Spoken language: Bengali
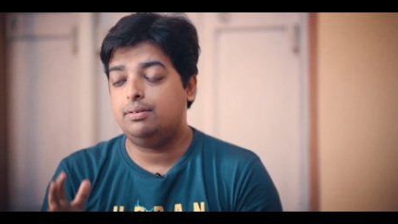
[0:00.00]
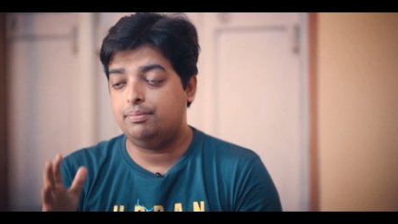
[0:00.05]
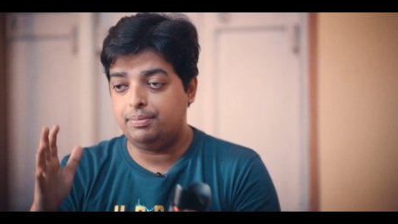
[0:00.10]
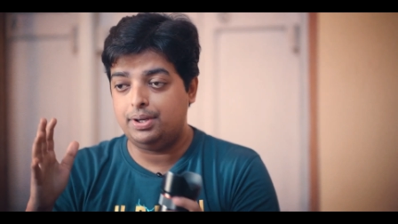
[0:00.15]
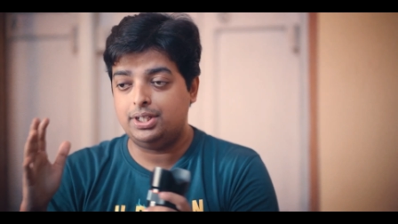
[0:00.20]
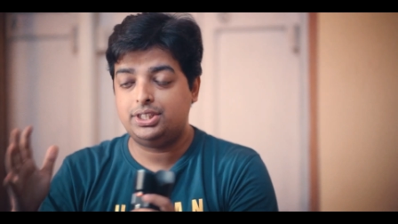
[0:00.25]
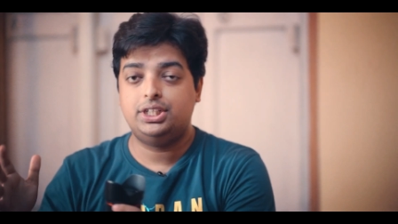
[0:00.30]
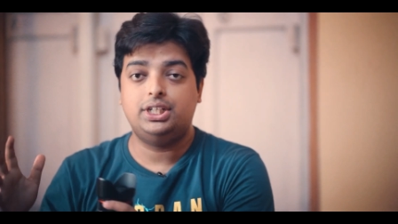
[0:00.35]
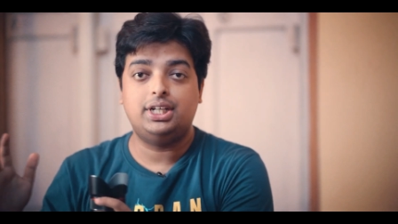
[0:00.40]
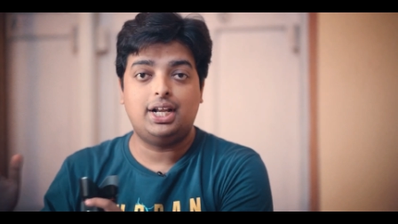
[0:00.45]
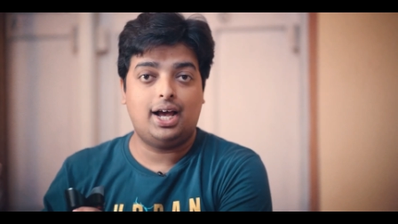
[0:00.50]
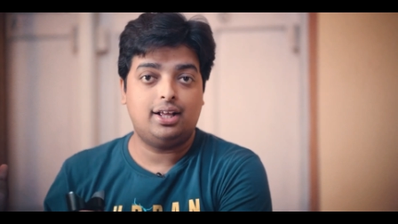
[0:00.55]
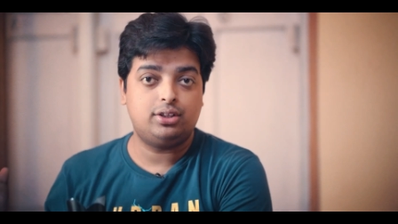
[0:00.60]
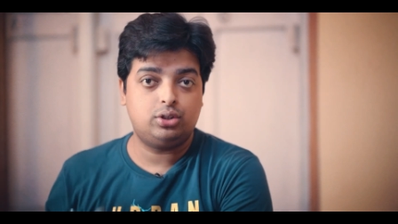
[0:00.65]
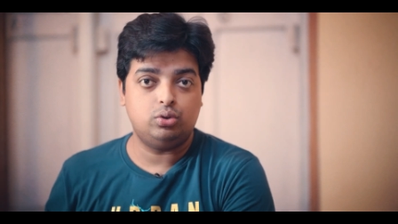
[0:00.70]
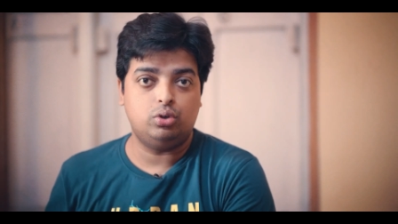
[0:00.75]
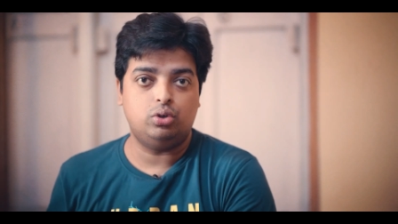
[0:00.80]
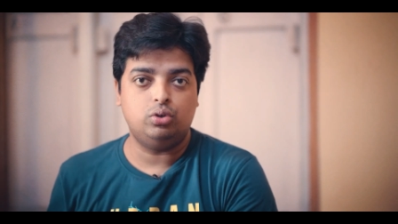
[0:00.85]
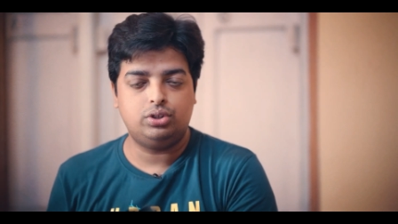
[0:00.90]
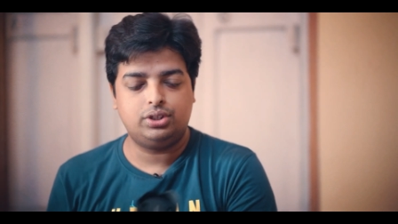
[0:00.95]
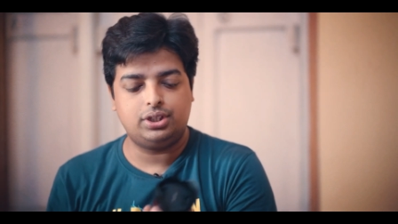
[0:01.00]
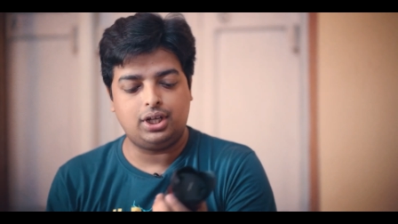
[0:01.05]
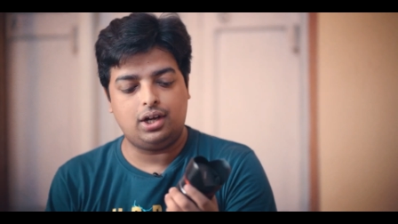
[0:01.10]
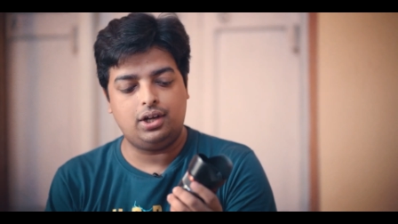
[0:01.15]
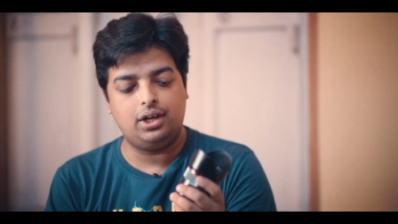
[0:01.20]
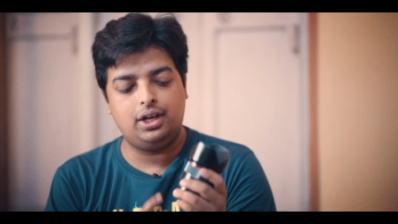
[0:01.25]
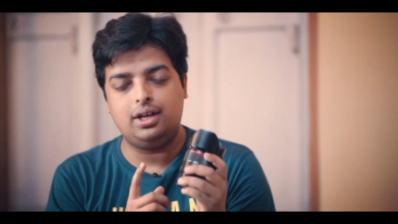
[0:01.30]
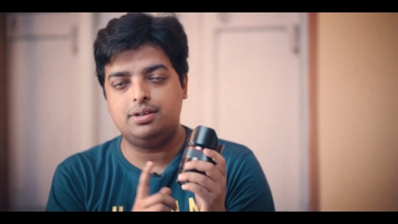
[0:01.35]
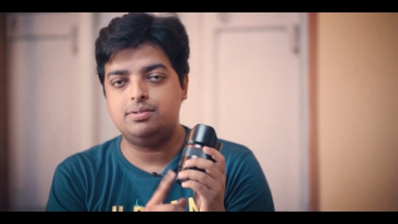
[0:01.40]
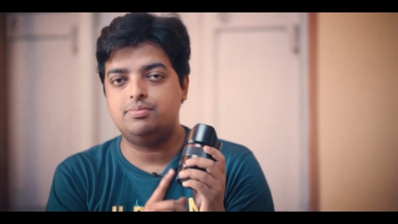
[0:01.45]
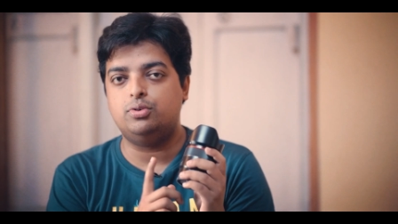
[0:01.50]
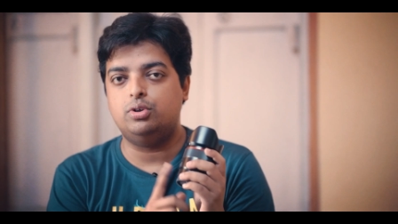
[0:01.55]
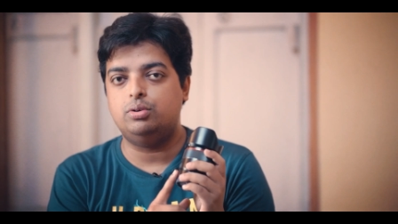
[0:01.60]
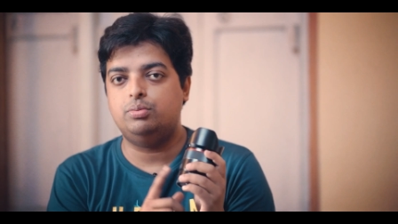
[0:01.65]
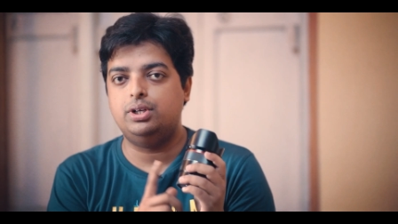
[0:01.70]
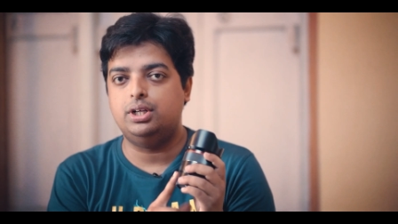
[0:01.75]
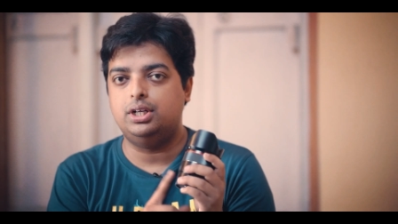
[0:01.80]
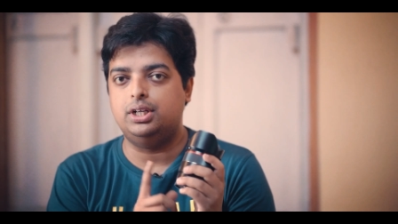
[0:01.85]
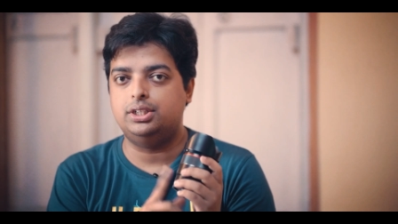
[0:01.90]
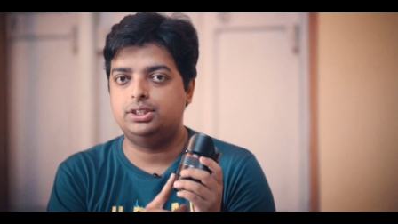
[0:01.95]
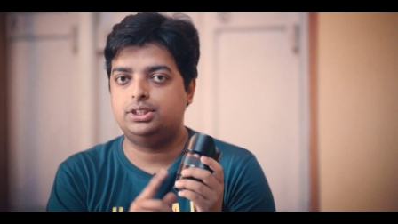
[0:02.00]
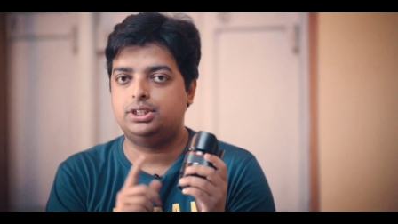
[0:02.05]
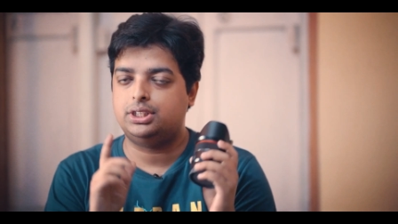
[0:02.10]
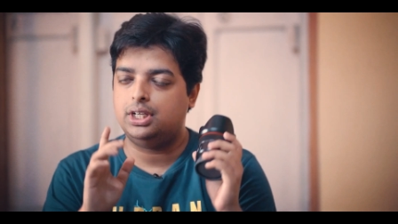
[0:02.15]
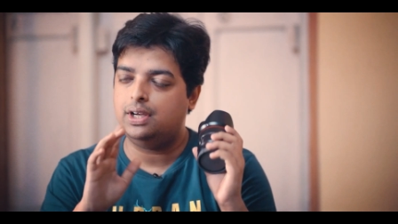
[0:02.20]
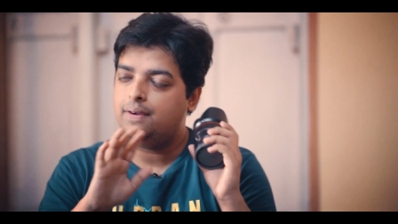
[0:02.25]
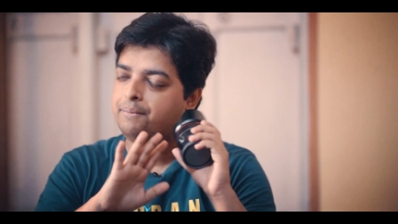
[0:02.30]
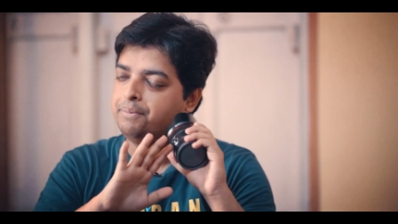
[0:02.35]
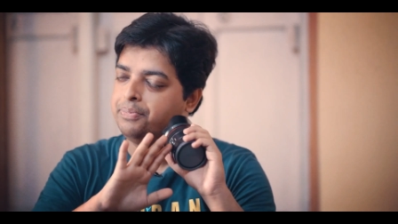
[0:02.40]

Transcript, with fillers: বেশি না তোলো তাহলে আমি বলবো এই লেন্সটা